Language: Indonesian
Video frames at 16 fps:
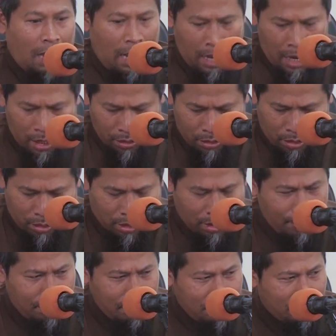Uh,
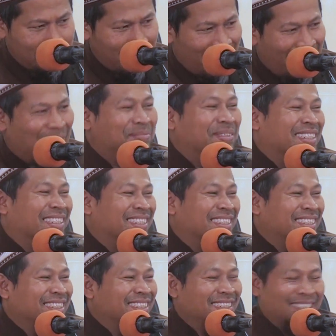asem nah,
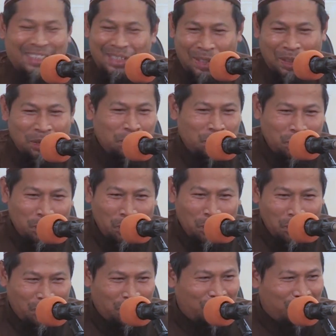begitu.
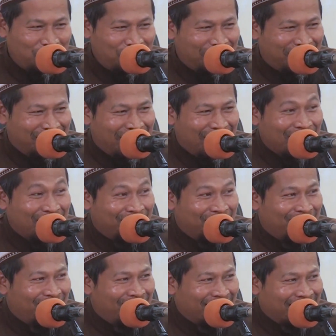Kecut ya
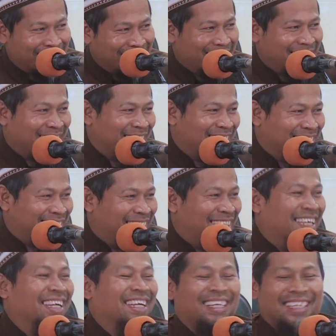gula legi. Ya.